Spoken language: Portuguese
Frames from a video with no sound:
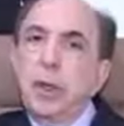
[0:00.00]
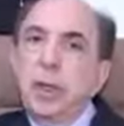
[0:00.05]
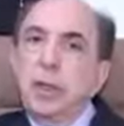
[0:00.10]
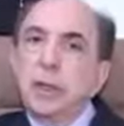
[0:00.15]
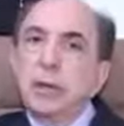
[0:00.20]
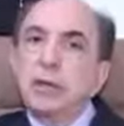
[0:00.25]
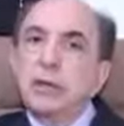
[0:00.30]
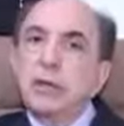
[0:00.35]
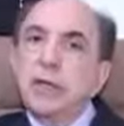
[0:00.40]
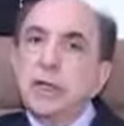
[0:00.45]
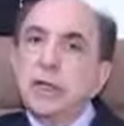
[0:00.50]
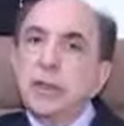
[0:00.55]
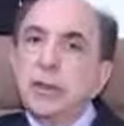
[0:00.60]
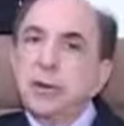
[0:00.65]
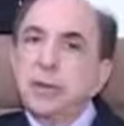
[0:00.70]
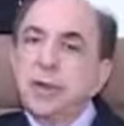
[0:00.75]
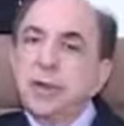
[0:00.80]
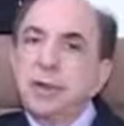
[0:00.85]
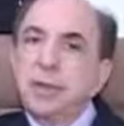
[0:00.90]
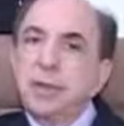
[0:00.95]
Então dizer que
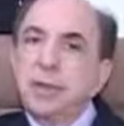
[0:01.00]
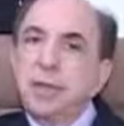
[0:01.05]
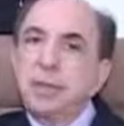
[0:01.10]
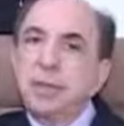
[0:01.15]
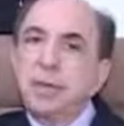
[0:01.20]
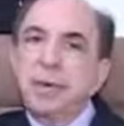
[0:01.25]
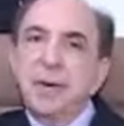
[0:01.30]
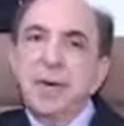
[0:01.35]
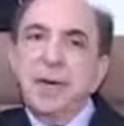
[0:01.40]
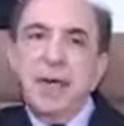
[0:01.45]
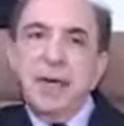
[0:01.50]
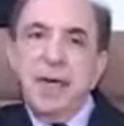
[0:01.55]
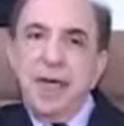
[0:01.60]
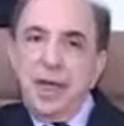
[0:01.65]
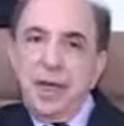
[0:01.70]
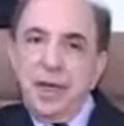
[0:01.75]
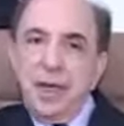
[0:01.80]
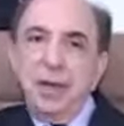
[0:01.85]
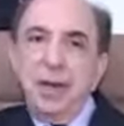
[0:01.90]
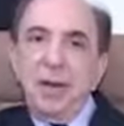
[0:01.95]
não tem tempo
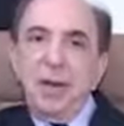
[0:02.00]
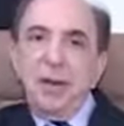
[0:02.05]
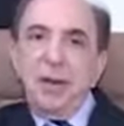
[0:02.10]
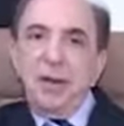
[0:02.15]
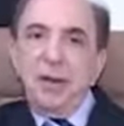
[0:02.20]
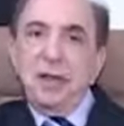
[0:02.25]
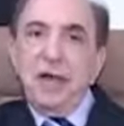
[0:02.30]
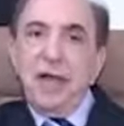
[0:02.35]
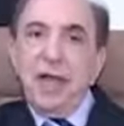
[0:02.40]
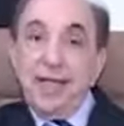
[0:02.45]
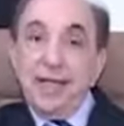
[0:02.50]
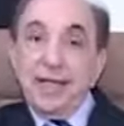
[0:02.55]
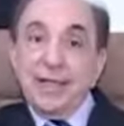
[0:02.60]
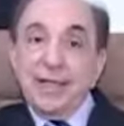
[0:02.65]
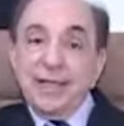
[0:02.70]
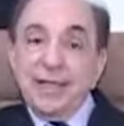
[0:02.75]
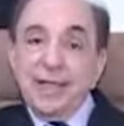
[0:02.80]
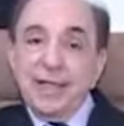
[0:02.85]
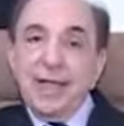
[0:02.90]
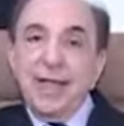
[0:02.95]
é uma
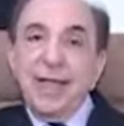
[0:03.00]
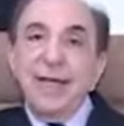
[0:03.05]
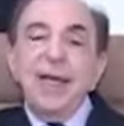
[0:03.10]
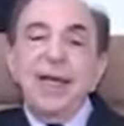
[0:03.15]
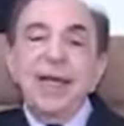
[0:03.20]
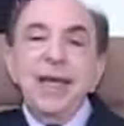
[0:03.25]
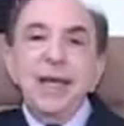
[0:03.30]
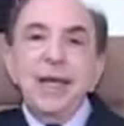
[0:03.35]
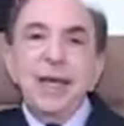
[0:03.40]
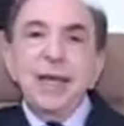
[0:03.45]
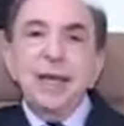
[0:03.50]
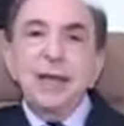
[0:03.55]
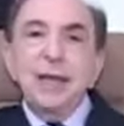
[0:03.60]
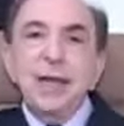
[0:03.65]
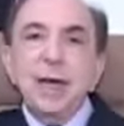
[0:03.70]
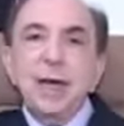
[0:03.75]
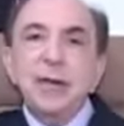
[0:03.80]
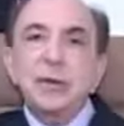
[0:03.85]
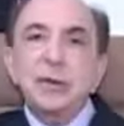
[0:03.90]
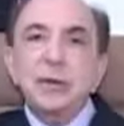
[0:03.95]
falácia. Em
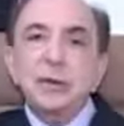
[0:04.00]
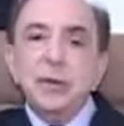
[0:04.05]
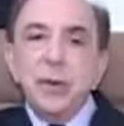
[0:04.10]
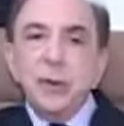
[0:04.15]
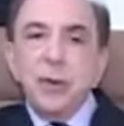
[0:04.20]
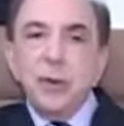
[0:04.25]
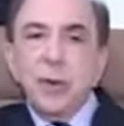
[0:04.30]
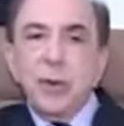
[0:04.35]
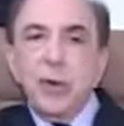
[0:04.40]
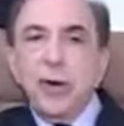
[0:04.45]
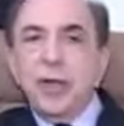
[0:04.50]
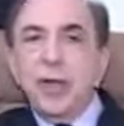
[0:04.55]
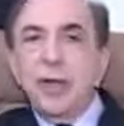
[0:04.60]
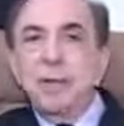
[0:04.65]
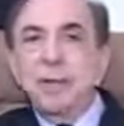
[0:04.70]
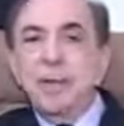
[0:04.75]
realidade, o que ocorre